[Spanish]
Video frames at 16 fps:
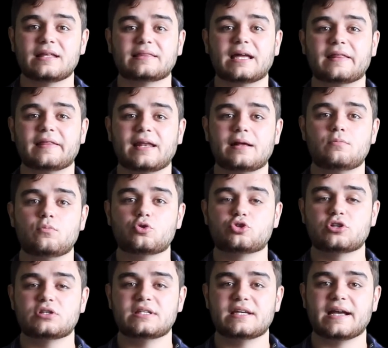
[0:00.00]
tardaran
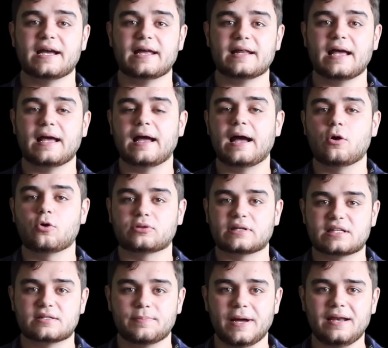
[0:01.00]
mucho en llegar a
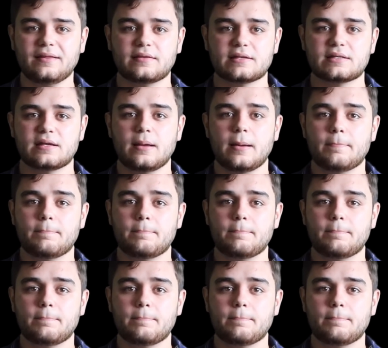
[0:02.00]
otras partes.